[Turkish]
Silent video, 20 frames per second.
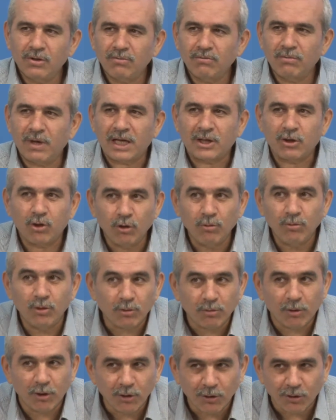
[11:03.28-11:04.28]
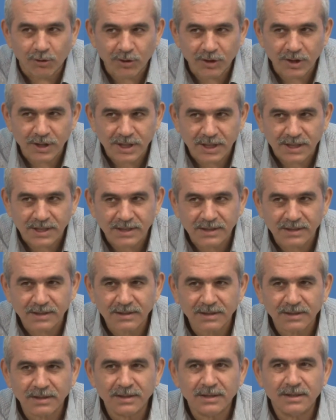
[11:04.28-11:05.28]
Belki ömür boyu okuyacağız.
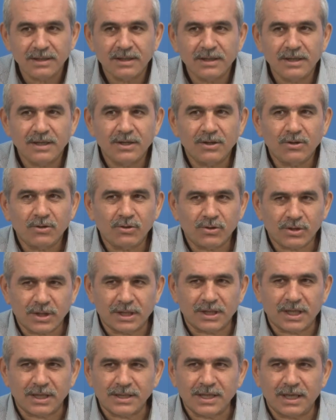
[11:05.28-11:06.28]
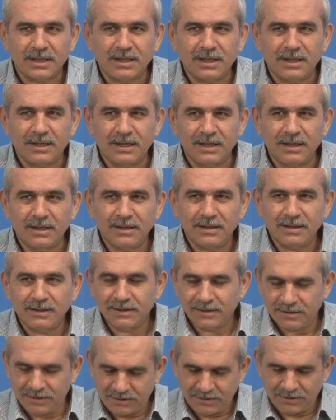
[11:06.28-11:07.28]
Üstad Hazretleri
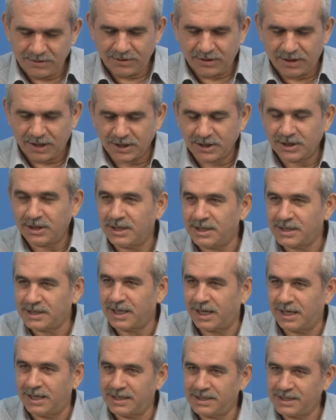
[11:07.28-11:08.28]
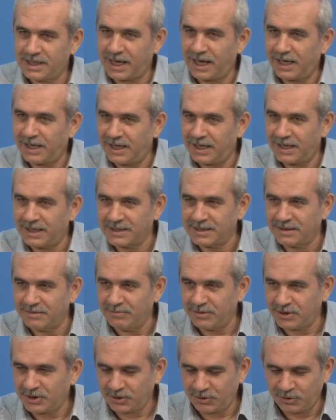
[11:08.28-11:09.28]
Haşir Risalesi elle
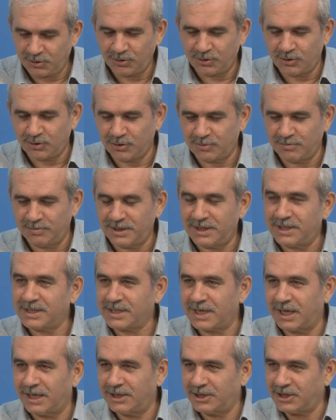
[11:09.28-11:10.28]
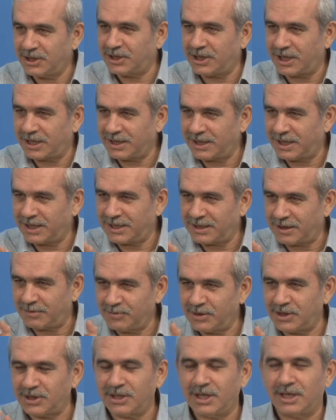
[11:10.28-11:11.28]
yazılmış küçücük bir risalecik şeklinde,
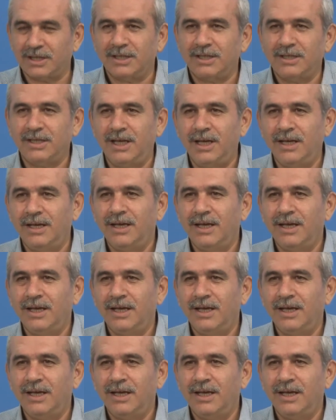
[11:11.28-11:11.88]
kitapçık şeklinde